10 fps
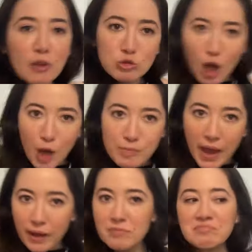top,
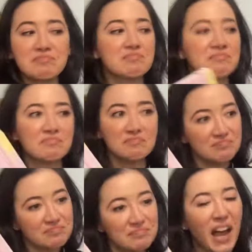hein?
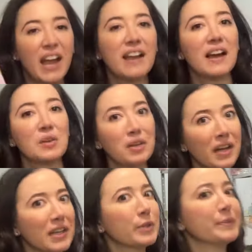Arrecadou e
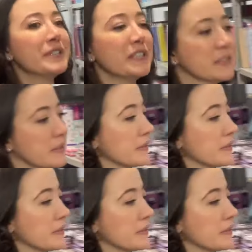arrecadou bonito.